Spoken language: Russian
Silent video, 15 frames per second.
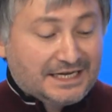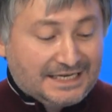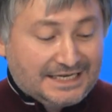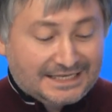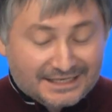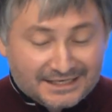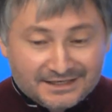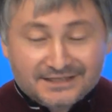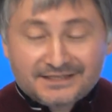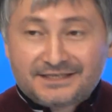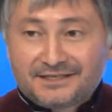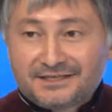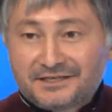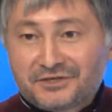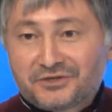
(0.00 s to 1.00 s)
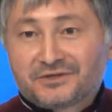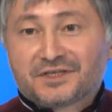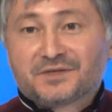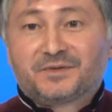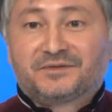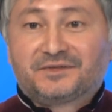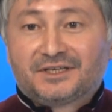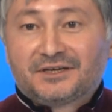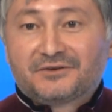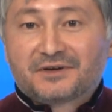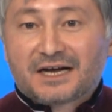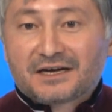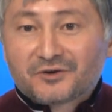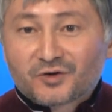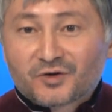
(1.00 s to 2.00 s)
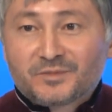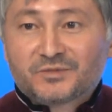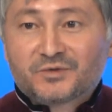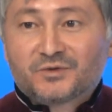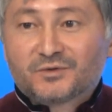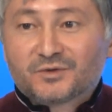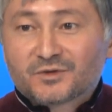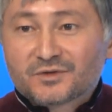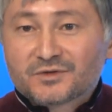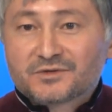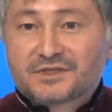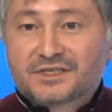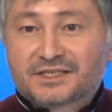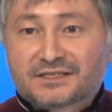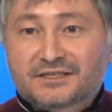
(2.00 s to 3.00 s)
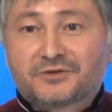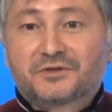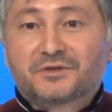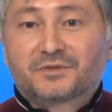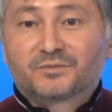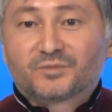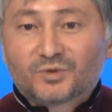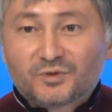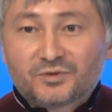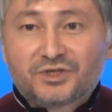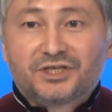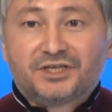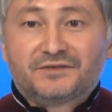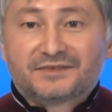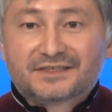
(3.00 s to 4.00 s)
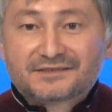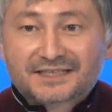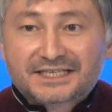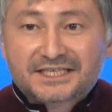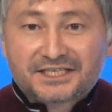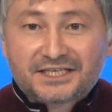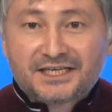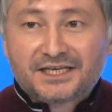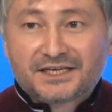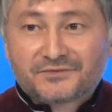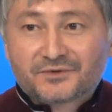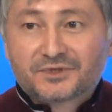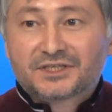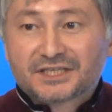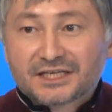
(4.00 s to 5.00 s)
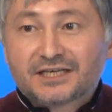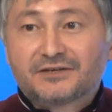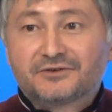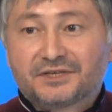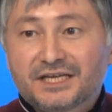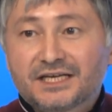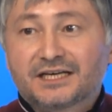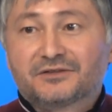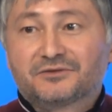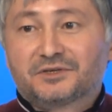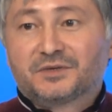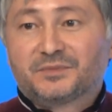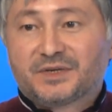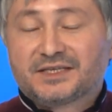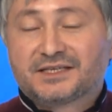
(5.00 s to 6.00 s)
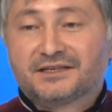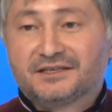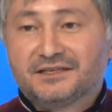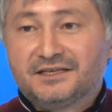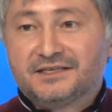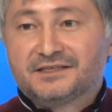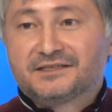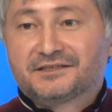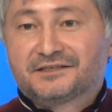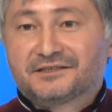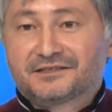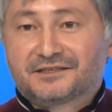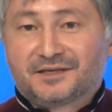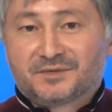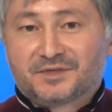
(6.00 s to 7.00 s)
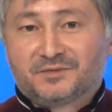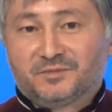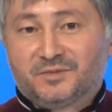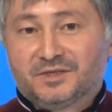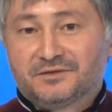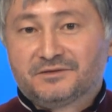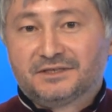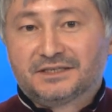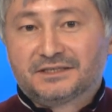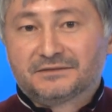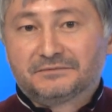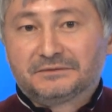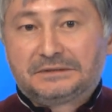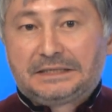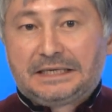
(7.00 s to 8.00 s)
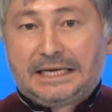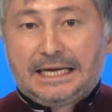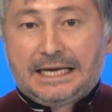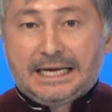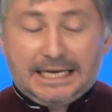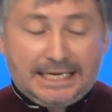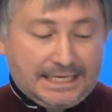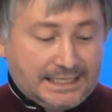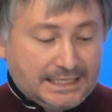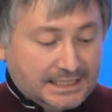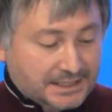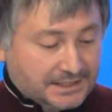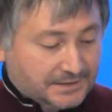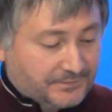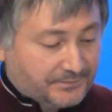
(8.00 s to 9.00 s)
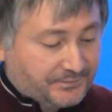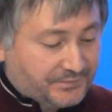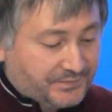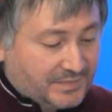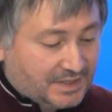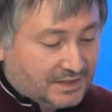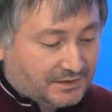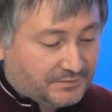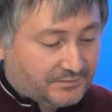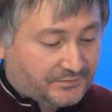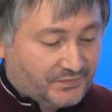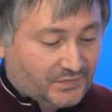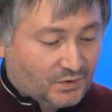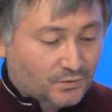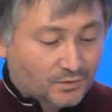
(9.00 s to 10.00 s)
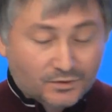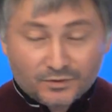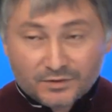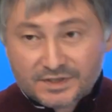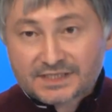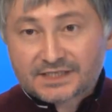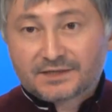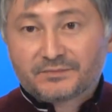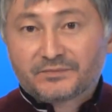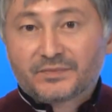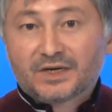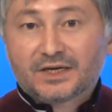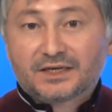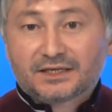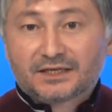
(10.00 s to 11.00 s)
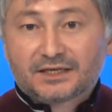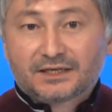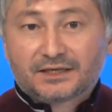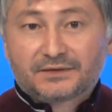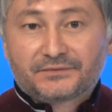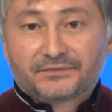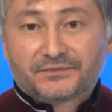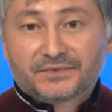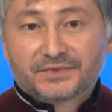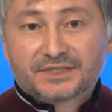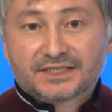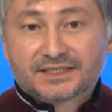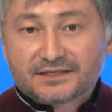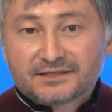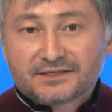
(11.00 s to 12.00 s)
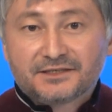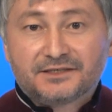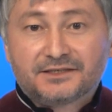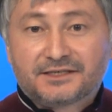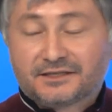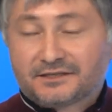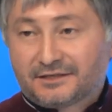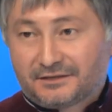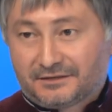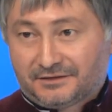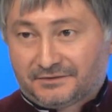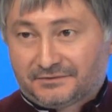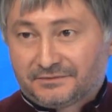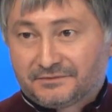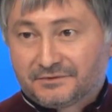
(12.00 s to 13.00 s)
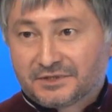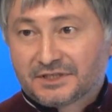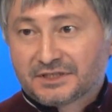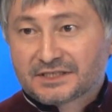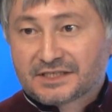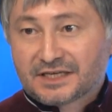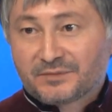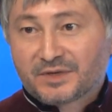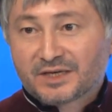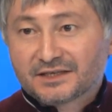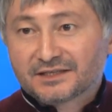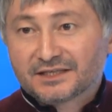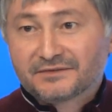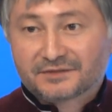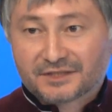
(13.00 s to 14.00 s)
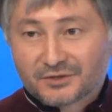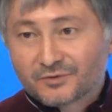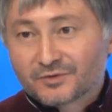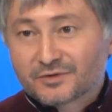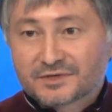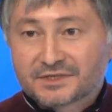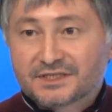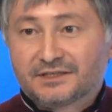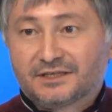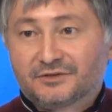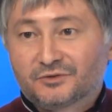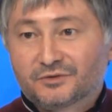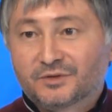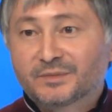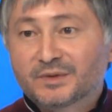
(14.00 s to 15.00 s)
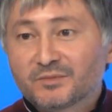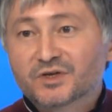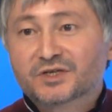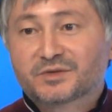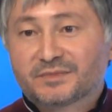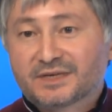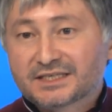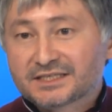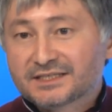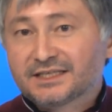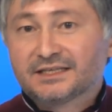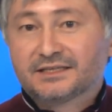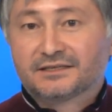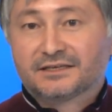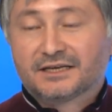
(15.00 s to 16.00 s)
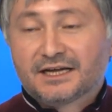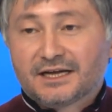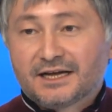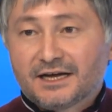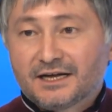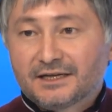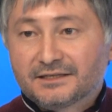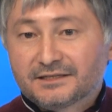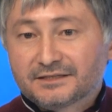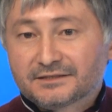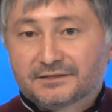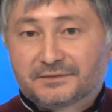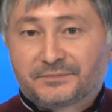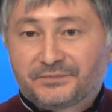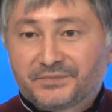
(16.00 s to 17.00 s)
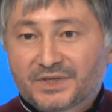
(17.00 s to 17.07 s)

И для России, еще раз повторяю, огромную угрозу создает будущее возвращение вот тех людей, которые присоединились к исламскому государству. И э, угроза а, террористических актов, вот это самая главная угроза, которую мы можем ожидать от э,